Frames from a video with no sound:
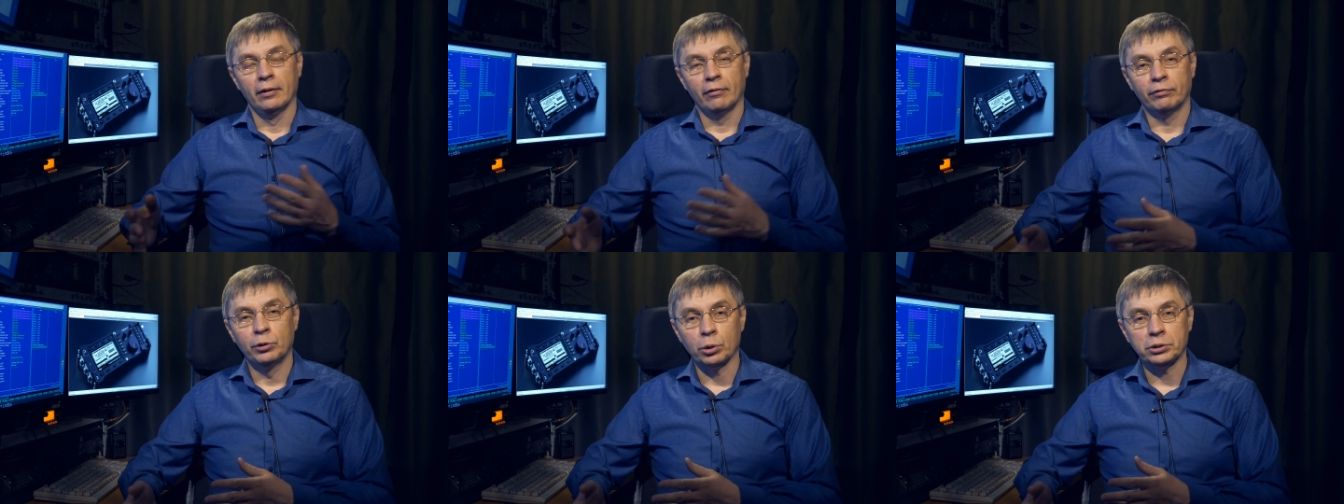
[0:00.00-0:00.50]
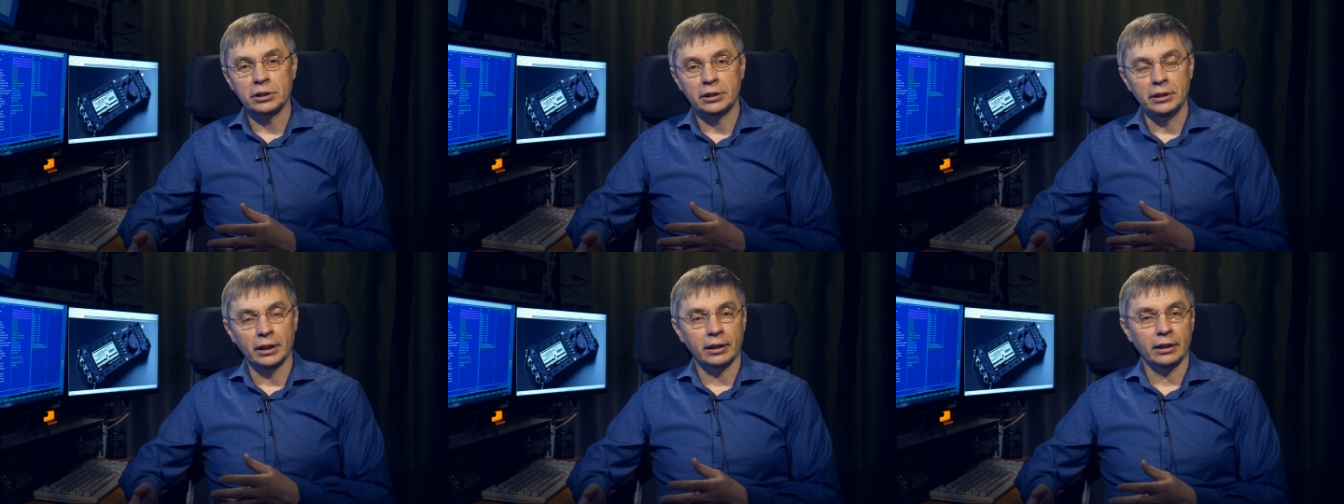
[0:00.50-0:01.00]
в дождь и
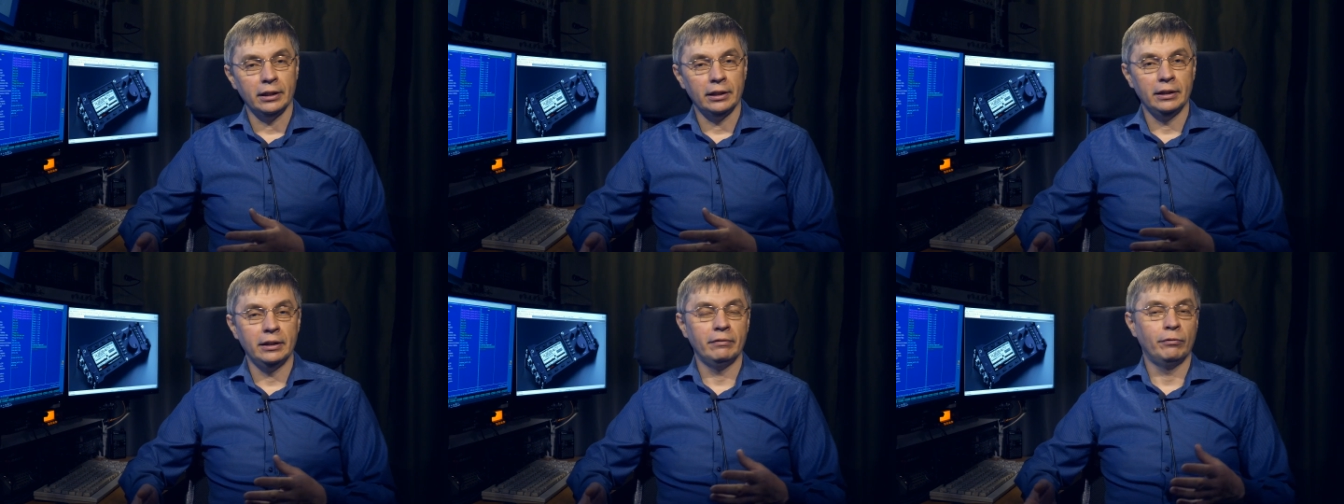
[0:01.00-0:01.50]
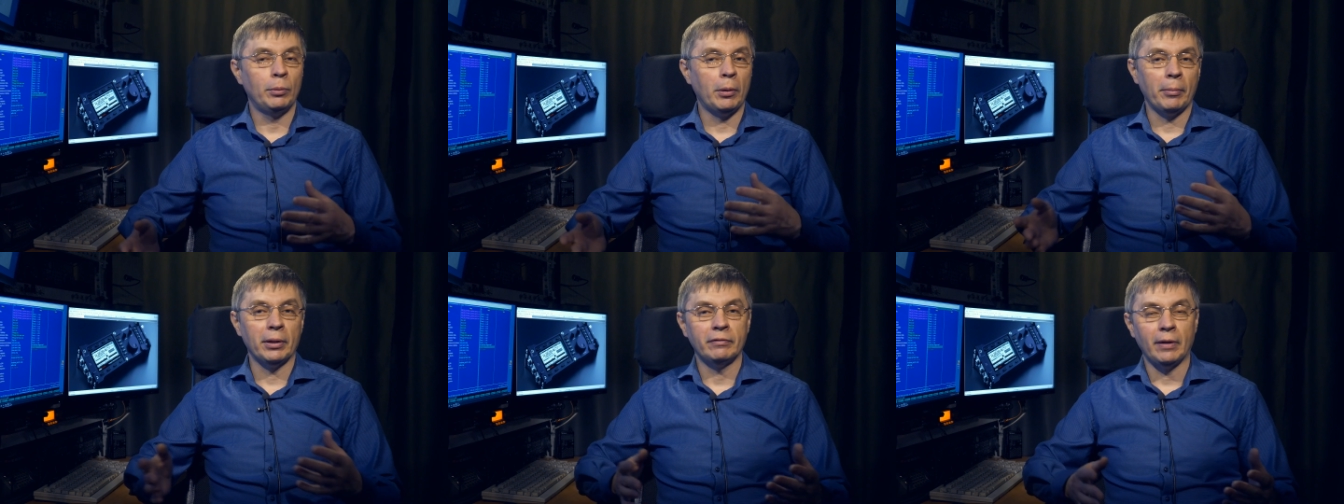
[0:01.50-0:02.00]
снег, и в
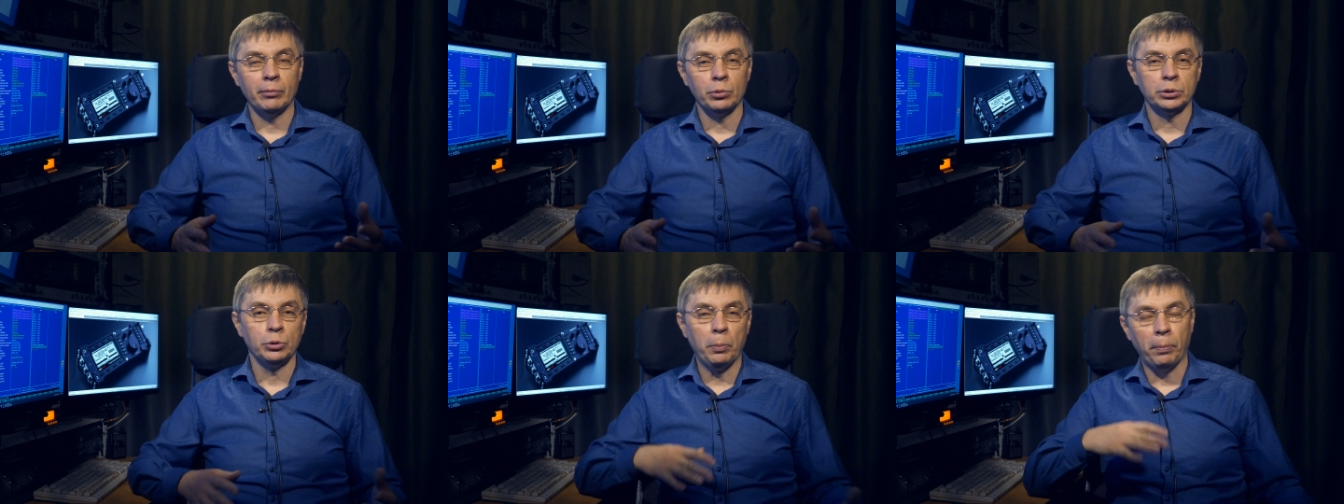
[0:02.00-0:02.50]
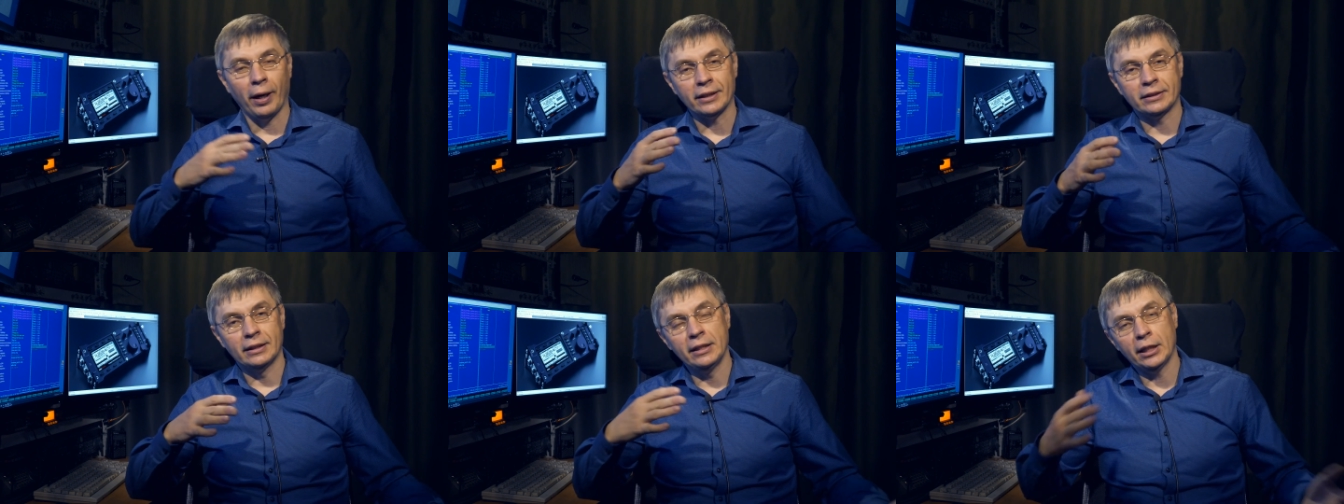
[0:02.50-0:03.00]
любой момент вам нужно
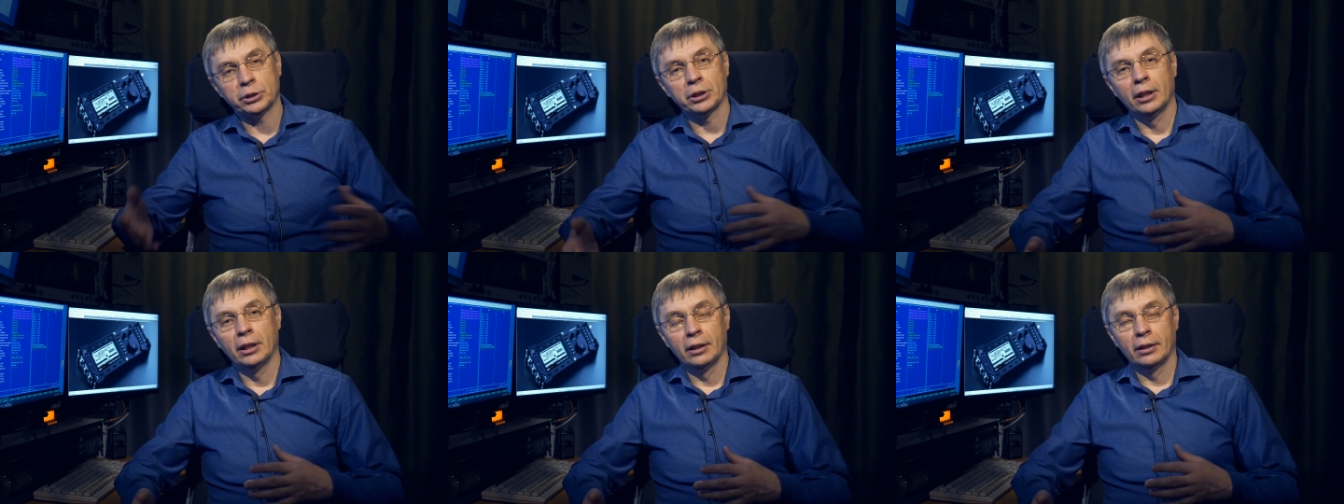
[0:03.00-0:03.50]
упасть, лечь,